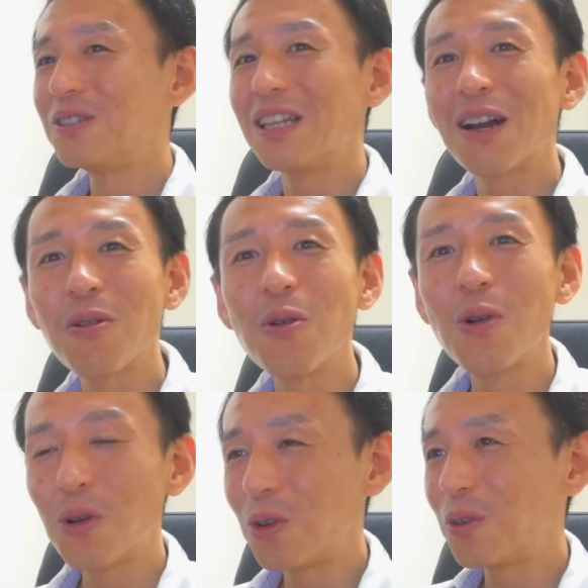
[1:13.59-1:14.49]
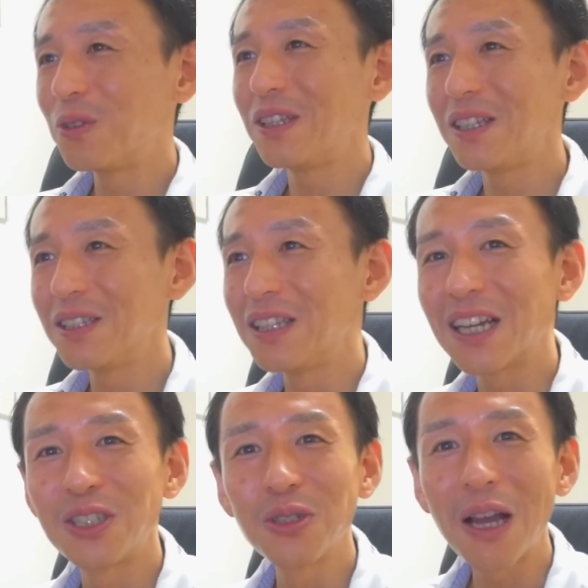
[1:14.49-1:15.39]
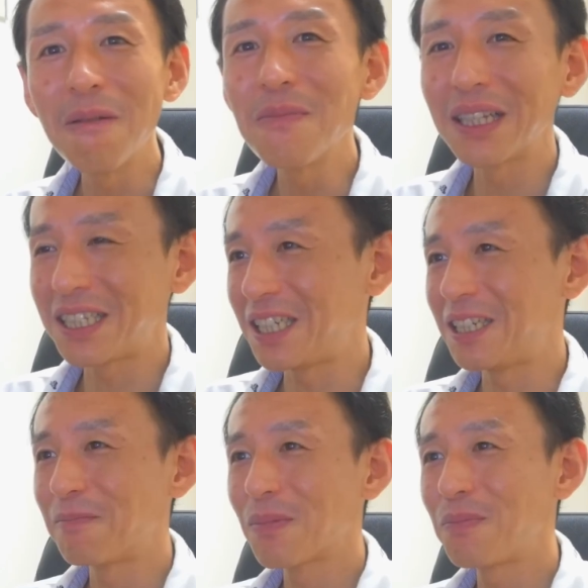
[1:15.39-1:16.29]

なんかこう、なんか中途半端だし、